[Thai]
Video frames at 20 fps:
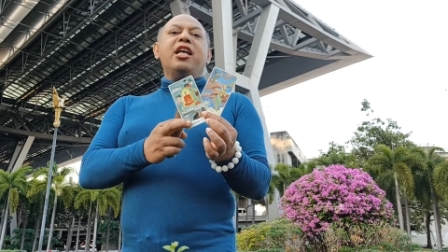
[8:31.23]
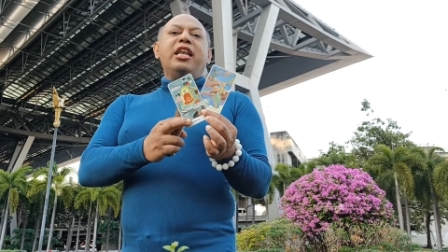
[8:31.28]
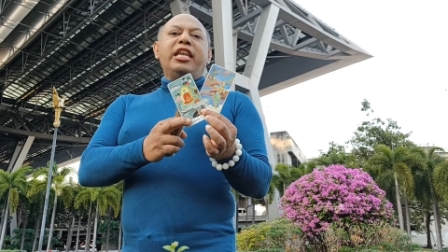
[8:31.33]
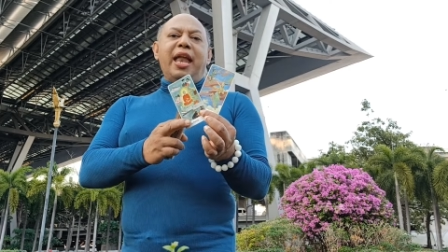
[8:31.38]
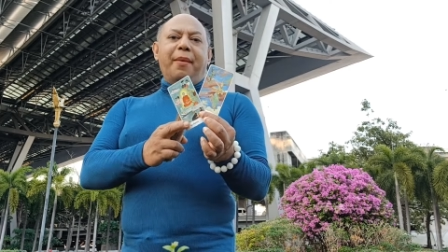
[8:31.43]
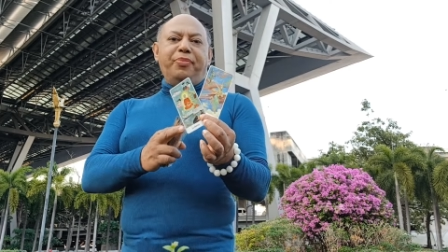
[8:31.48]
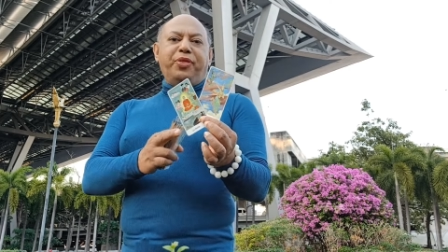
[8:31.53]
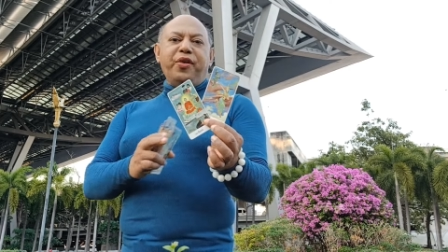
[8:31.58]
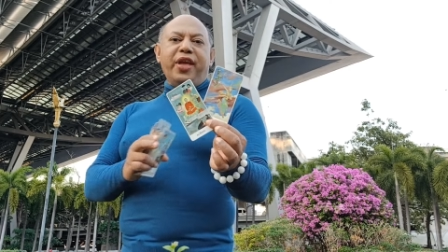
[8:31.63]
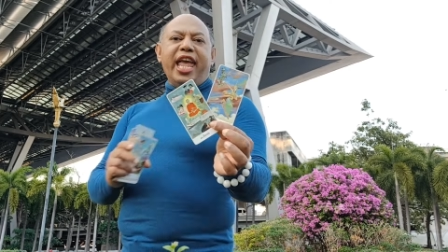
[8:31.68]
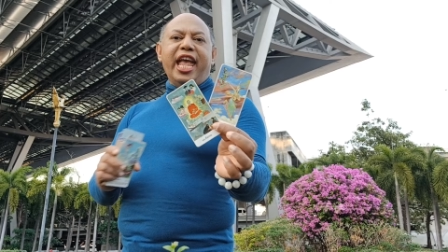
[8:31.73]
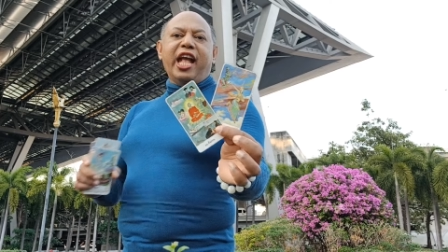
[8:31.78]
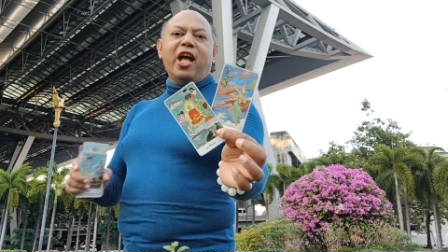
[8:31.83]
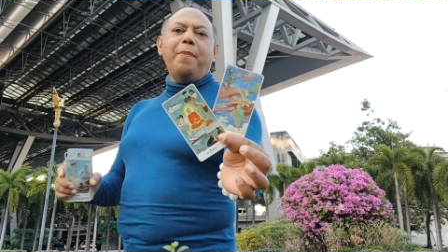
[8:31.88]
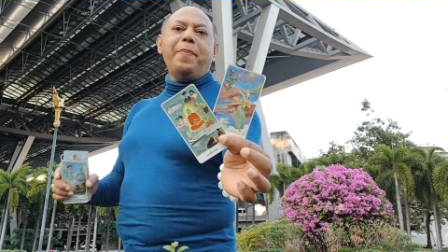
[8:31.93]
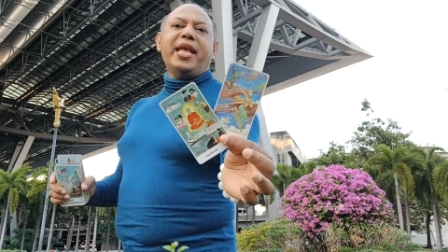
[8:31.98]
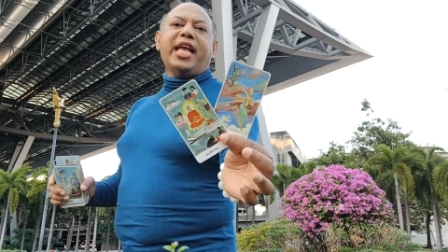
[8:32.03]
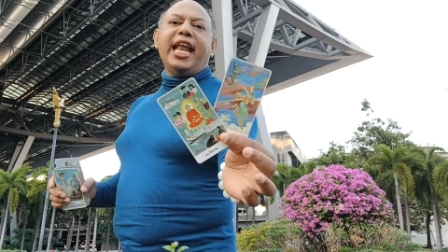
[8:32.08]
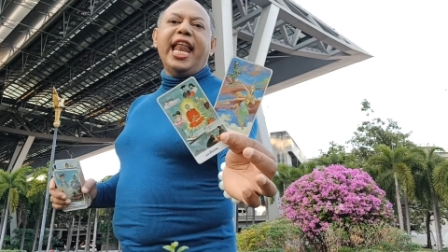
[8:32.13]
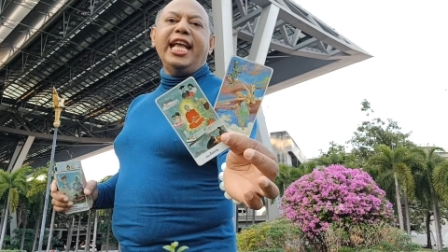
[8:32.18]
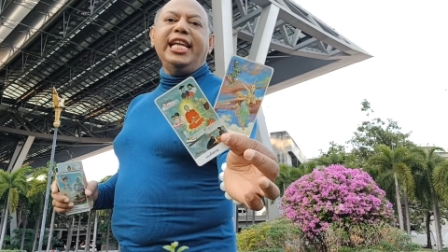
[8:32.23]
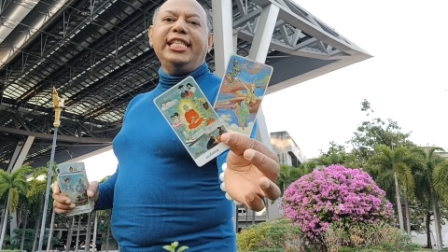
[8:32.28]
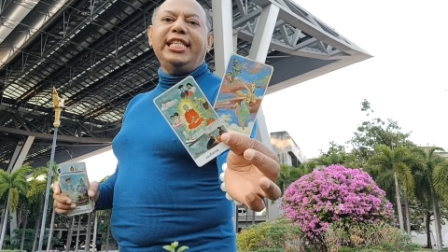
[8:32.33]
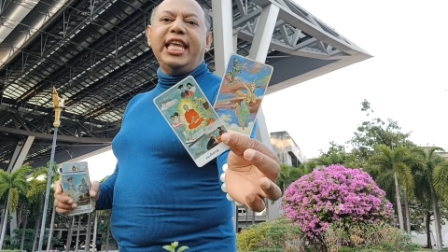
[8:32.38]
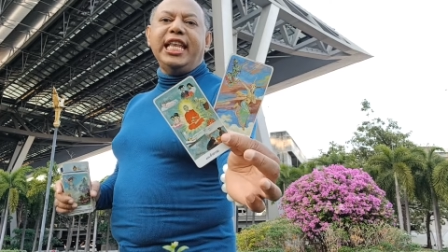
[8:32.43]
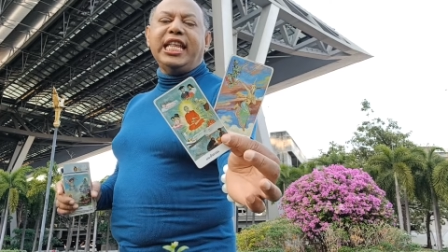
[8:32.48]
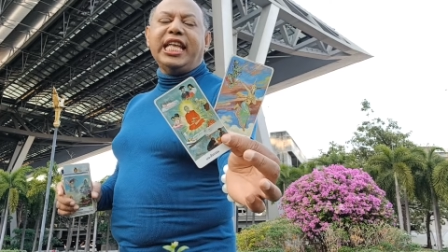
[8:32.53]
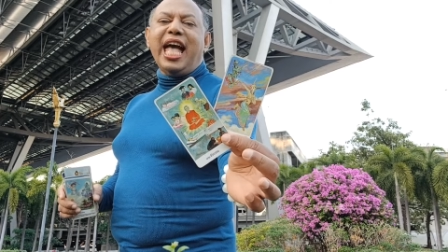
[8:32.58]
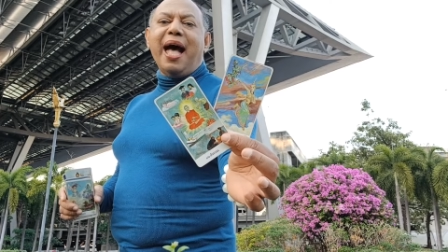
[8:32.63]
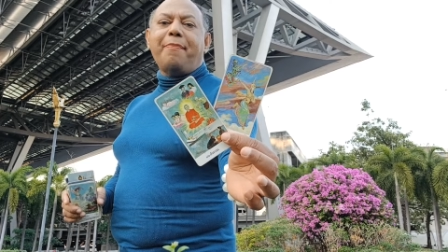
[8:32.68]
นำตัวเองเข้าไปใกล้ชิ
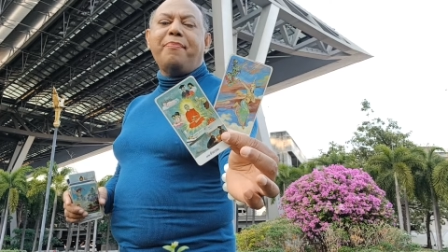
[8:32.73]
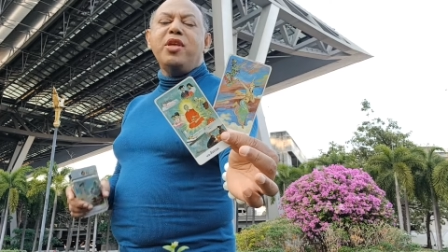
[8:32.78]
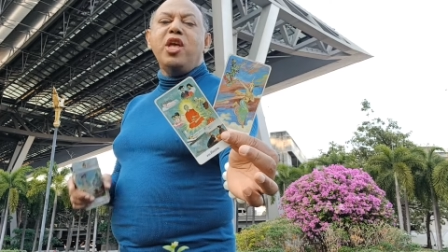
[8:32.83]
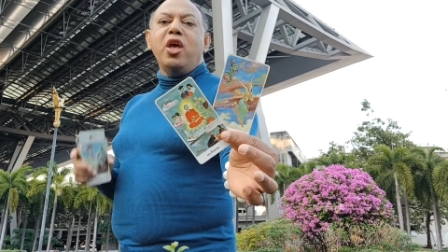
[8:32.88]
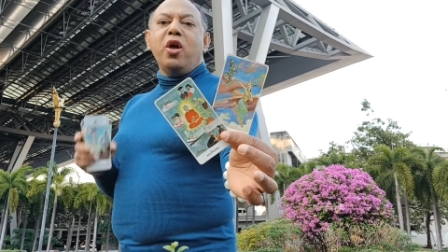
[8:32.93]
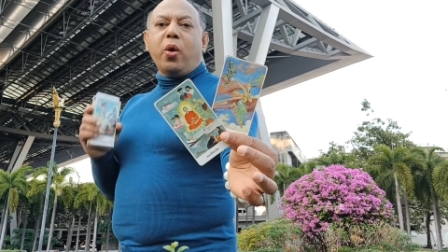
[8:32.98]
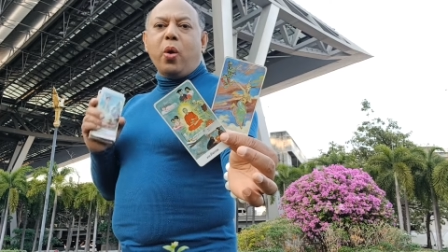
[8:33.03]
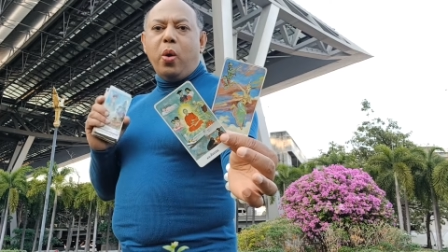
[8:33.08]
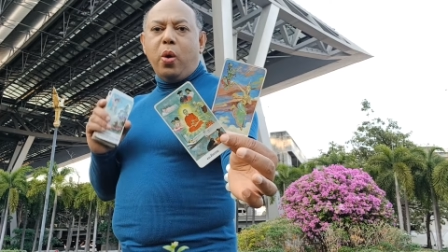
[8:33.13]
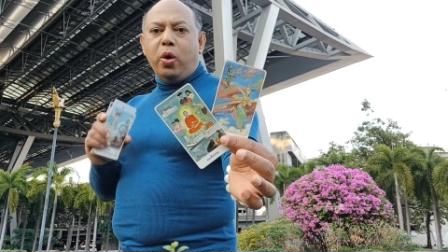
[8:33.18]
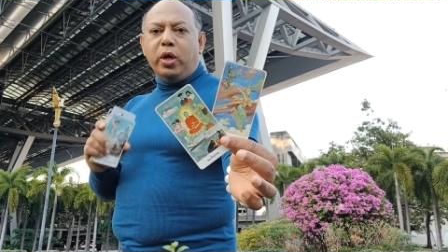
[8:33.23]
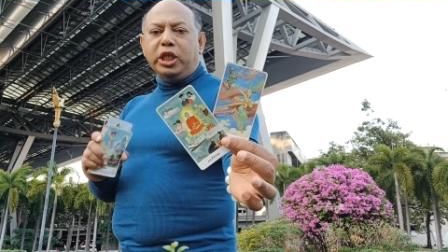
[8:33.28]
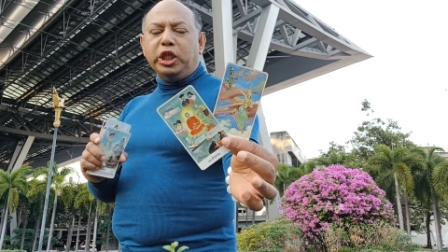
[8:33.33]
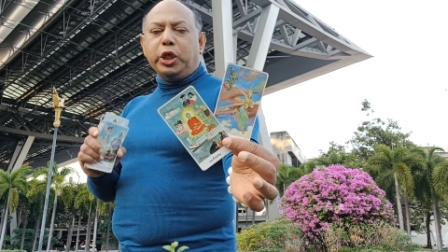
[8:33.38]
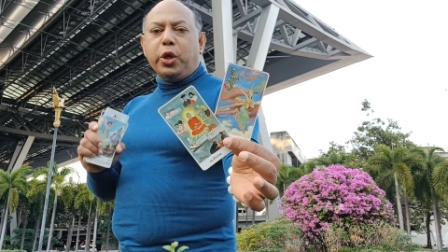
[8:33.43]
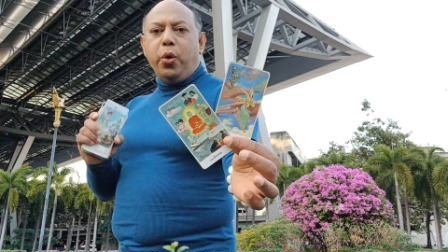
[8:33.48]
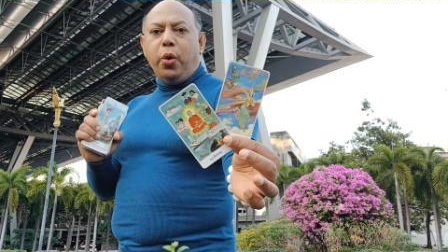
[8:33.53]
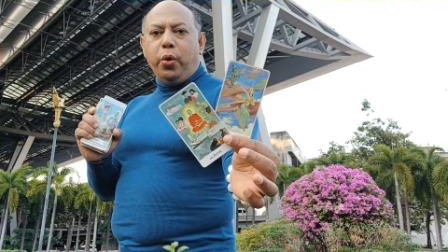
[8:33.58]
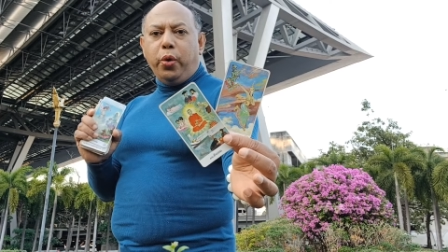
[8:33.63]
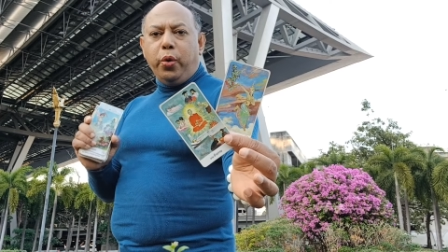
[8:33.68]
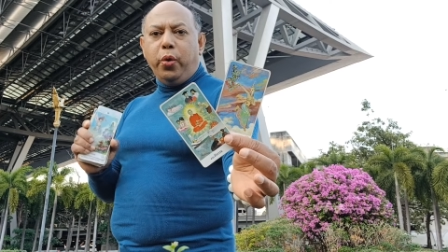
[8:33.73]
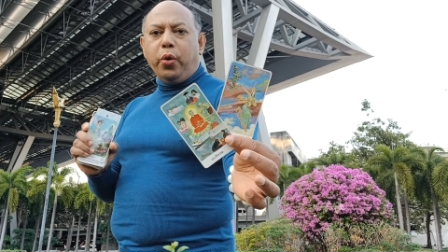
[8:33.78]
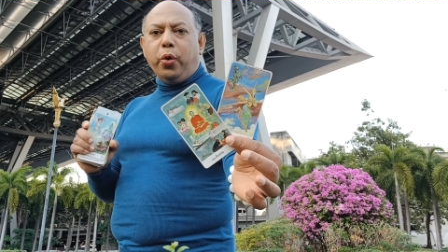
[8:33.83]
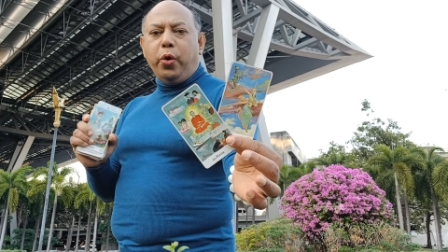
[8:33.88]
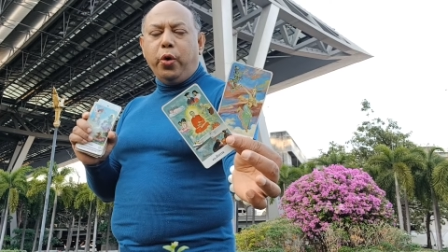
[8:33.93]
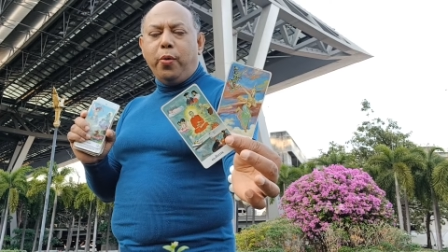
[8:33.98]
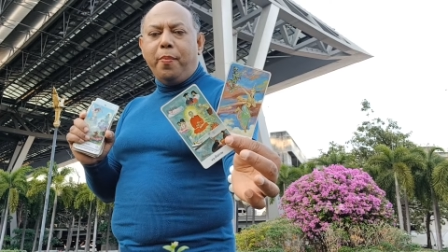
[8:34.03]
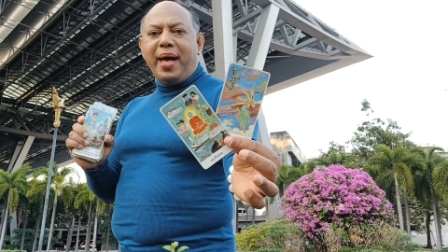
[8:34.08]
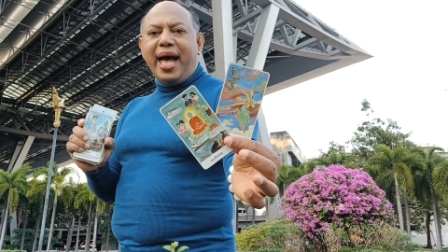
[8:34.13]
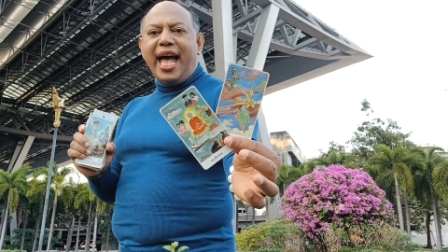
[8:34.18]
ดกับโค้ชครูรุค
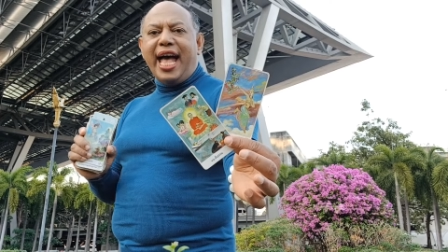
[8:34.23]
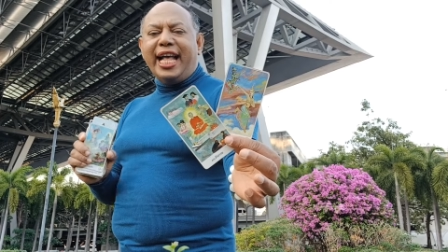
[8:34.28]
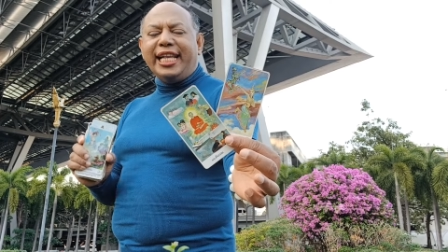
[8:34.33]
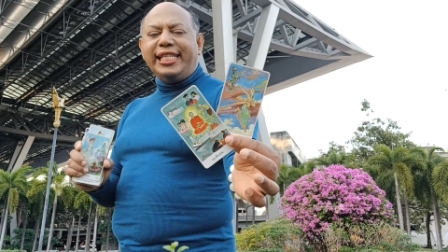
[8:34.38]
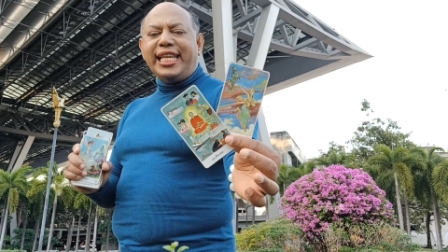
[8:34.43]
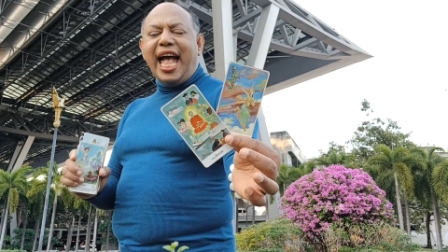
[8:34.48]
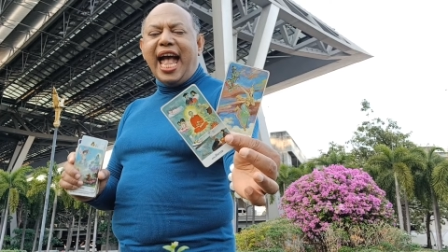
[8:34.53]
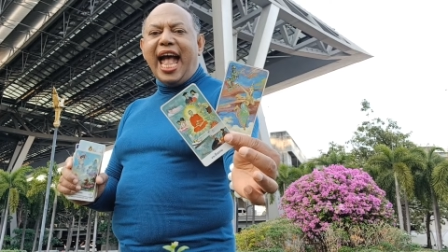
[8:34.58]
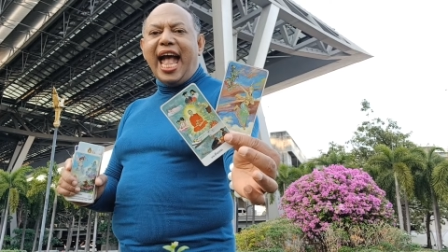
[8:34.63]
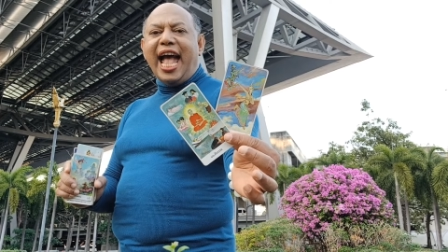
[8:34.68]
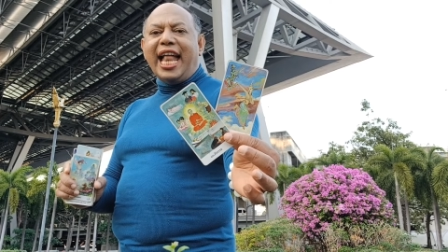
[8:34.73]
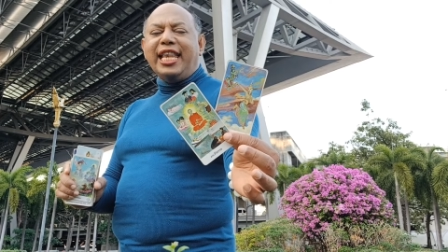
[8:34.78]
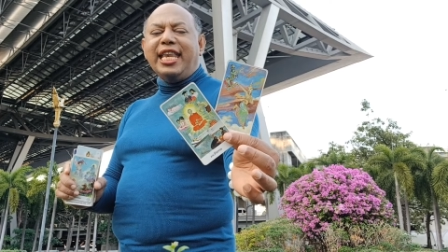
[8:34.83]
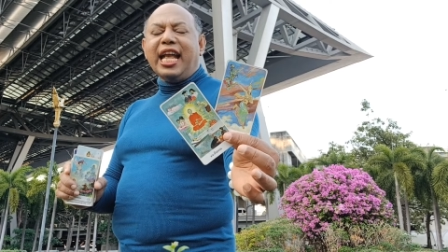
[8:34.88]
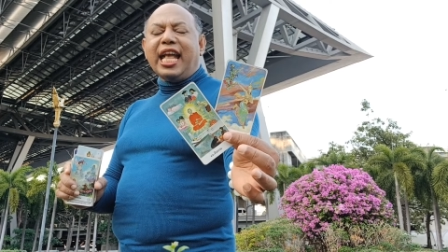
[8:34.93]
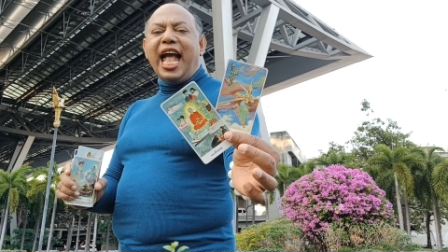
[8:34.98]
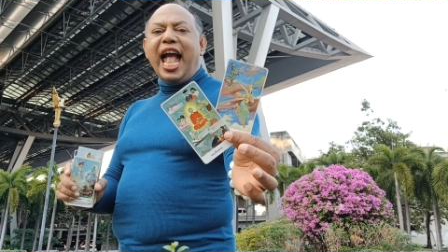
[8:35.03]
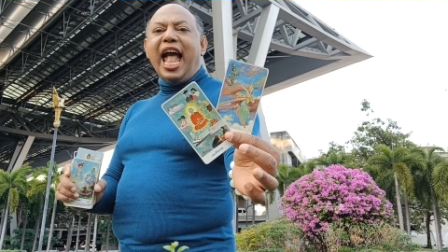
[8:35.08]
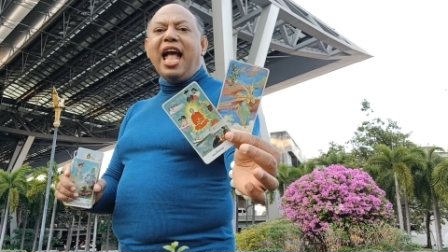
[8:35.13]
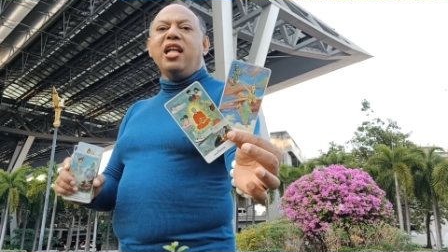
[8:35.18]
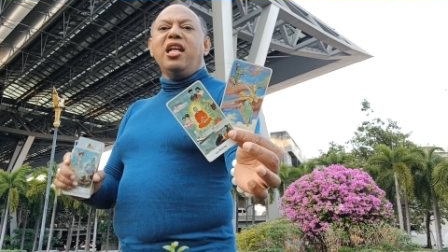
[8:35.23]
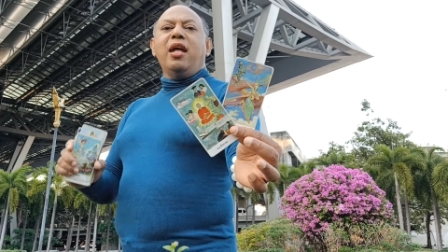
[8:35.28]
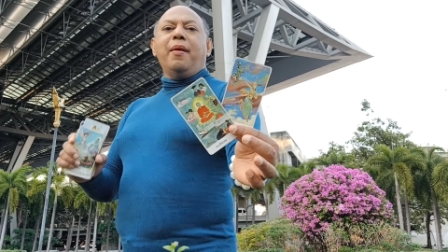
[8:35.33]
รูบาอาจารย์นะคะ